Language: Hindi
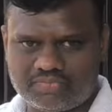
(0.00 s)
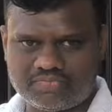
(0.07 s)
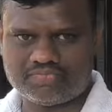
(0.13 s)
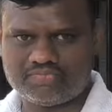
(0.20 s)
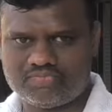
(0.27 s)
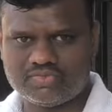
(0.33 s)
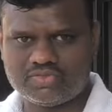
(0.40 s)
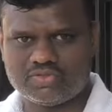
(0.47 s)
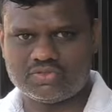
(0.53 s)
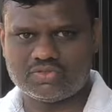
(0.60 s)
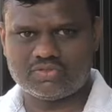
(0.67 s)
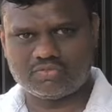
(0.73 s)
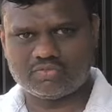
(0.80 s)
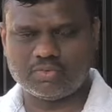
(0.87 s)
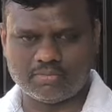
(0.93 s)
और मुंबई
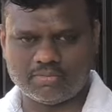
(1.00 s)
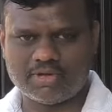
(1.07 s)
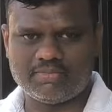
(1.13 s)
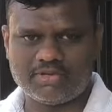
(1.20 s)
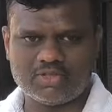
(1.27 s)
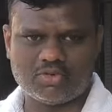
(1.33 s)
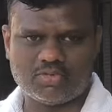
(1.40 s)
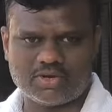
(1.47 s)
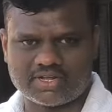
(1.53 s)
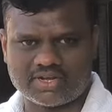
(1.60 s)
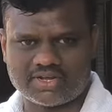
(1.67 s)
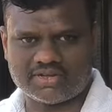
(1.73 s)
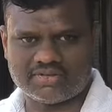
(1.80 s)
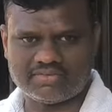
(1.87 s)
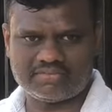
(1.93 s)
में दो बकरे हैं दो
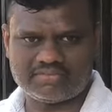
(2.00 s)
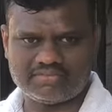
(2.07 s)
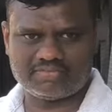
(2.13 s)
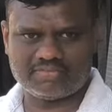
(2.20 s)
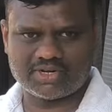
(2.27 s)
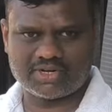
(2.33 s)
बकरे जी